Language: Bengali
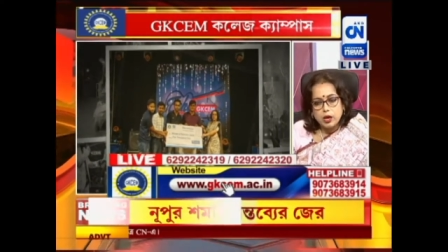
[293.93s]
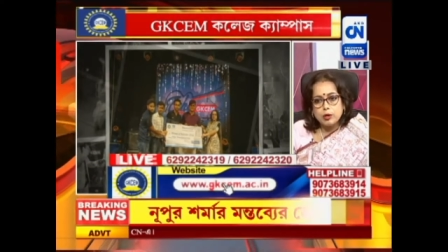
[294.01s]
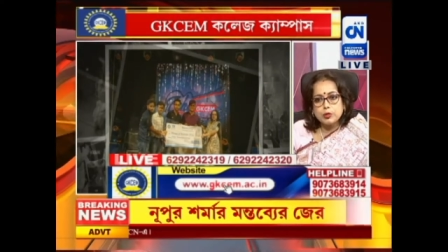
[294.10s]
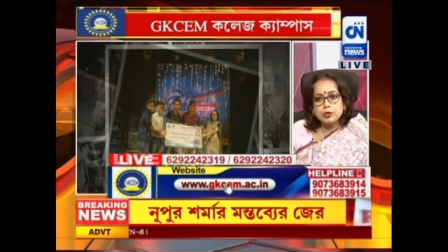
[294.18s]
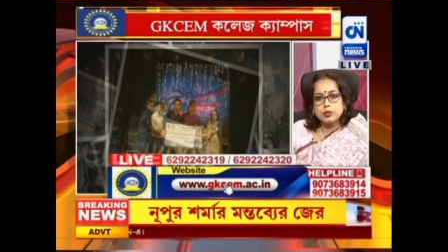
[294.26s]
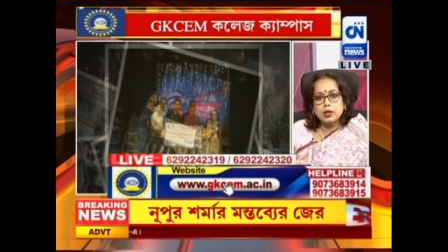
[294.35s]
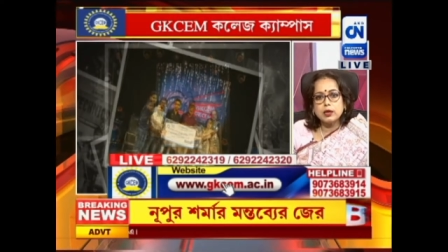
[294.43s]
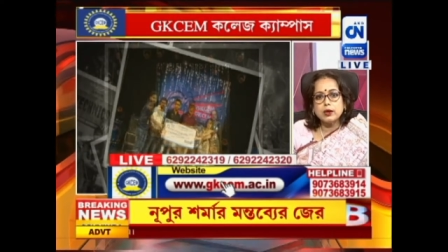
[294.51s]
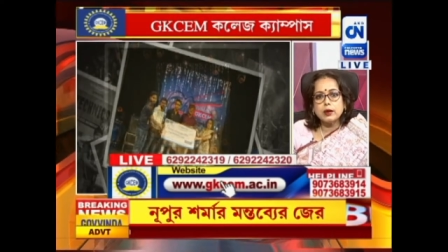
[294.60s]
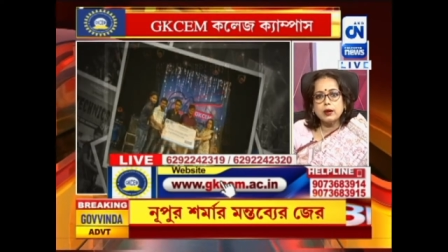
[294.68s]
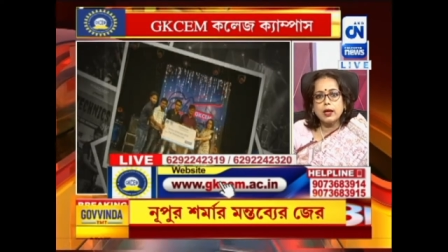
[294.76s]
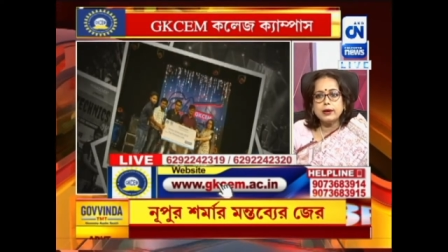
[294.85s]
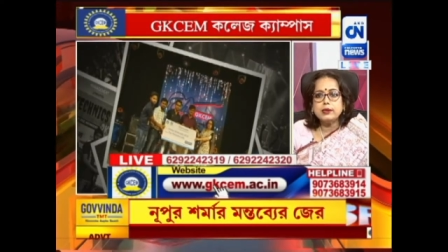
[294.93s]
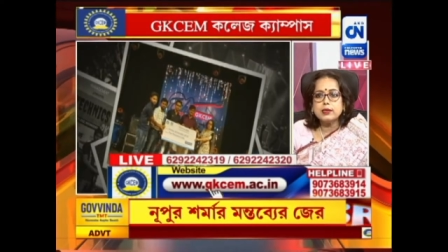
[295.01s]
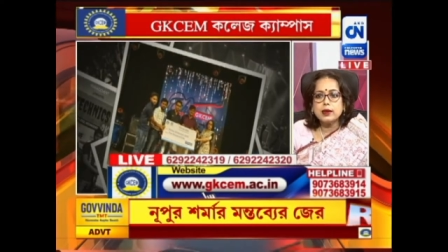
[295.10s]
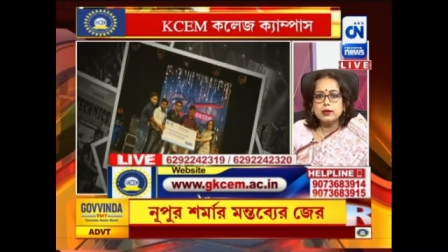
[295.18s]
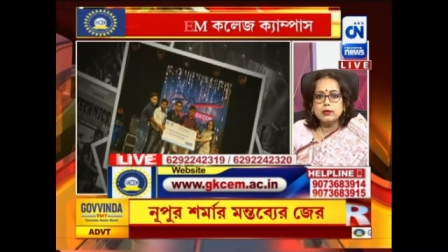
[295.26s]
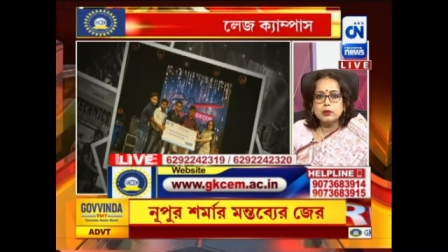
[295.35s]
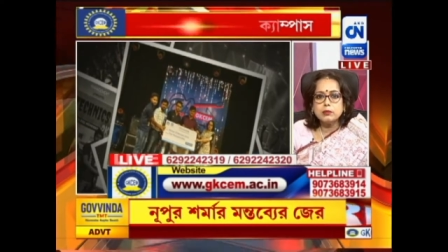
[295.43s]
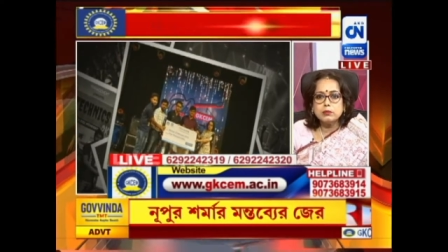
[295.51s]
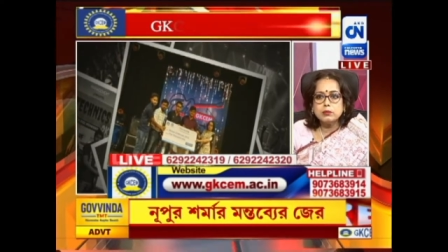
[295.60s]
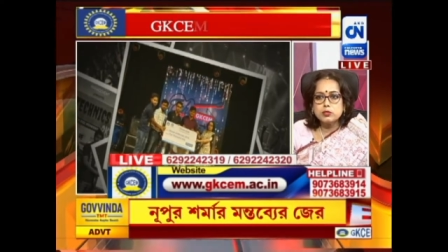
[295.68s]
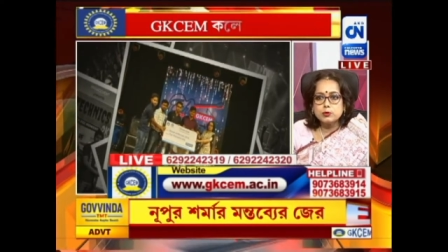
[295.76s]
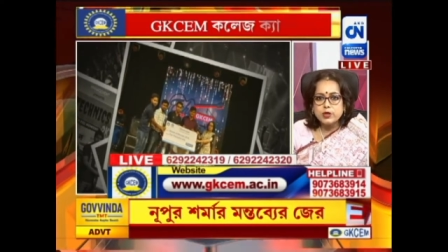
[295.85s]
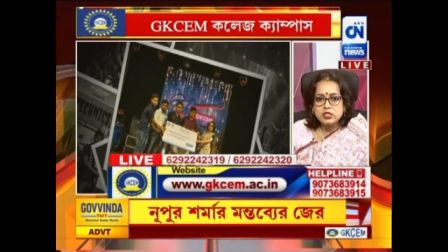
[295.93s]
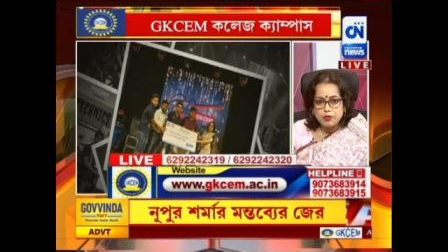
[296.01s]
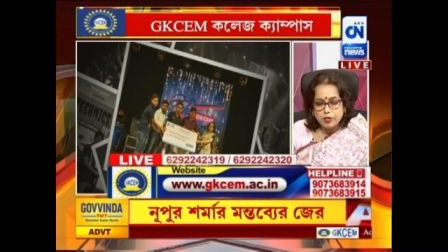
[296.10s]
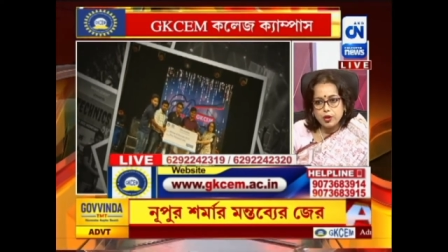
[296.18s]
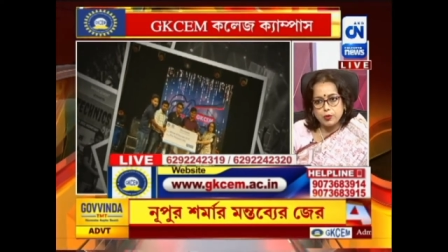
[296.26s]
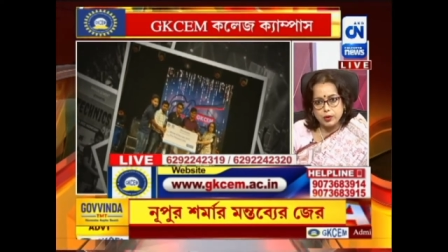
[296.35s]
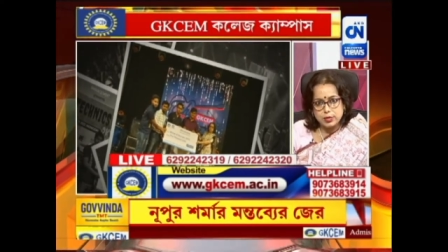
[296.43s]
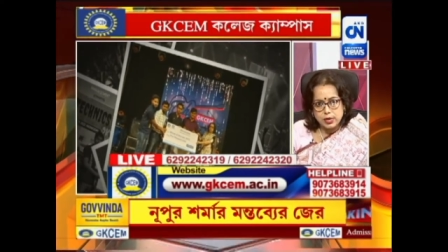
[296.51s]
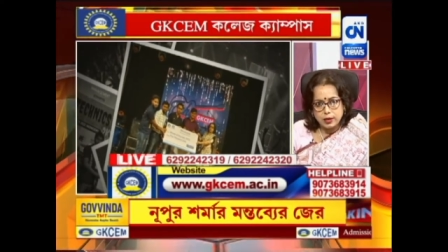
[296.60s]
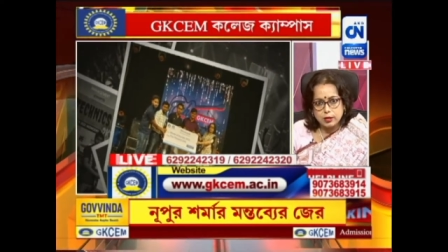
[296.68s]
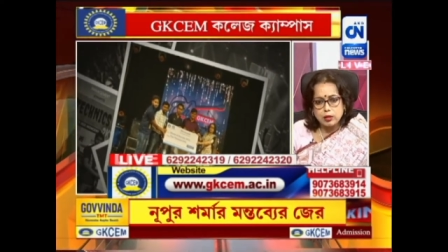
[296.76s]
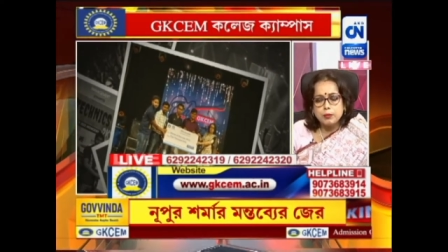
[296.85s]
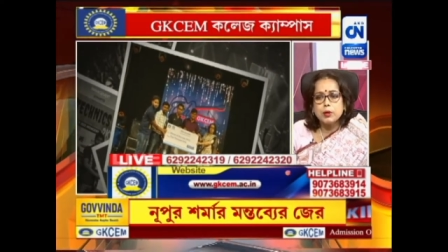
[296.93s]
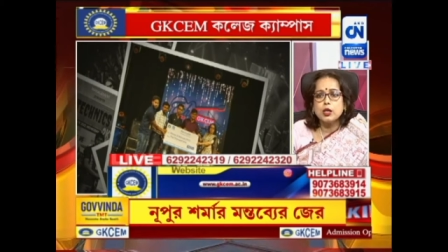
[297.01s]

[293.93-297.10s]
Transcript: এবং তার লাইনটা একদম স্পেসিফিক হয়ে যায় একদম